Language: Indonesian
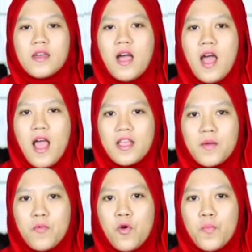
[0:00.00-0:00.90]
dengan
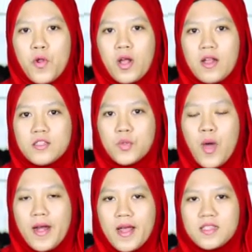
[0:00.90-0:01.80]
hanya mengumpulkan
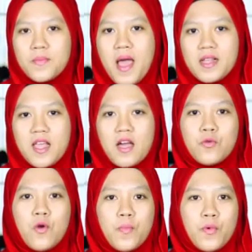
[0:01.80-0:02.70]
suara sebanyak
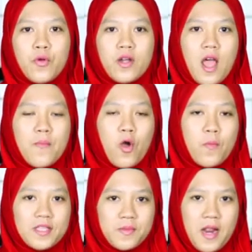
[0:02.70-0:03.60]
26,9
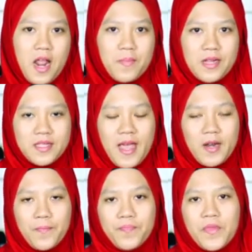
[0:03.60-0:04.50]

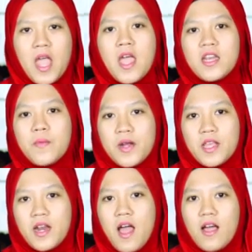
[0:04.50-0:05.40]
persen.
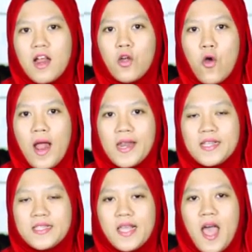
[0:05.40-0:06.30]
Diperkirakan
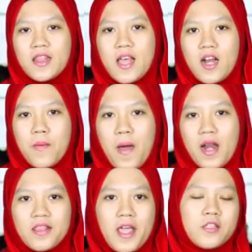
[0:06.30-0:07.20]
koalisi antara
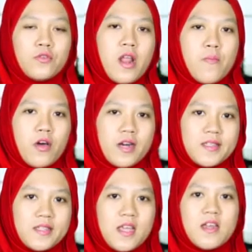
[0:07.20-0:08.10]
Partai New
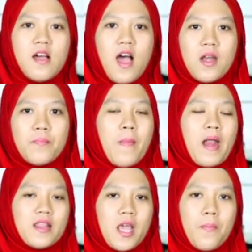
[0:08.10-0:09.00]
Demokrasi dengan
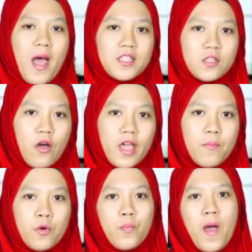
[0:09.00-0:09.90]
Partai PASOK
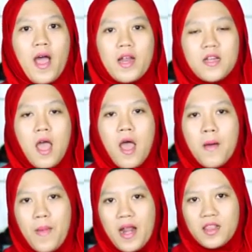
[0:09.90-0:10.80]
yang merupakan
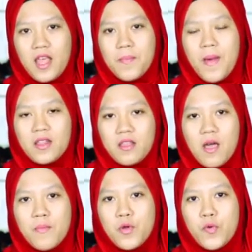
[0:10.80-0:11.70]

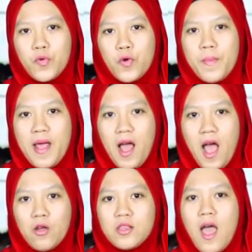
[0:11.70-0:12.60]
partai-partai yang mendukung
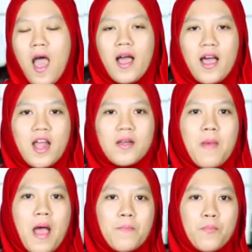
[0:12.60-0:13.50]
bailout
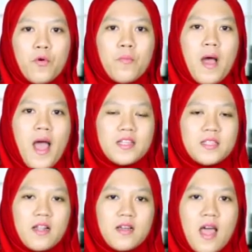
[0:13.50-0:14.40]
akan mampu
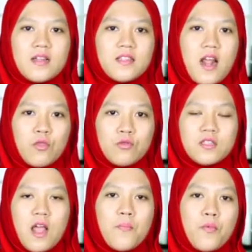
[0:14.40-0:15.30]
menghasilkan 161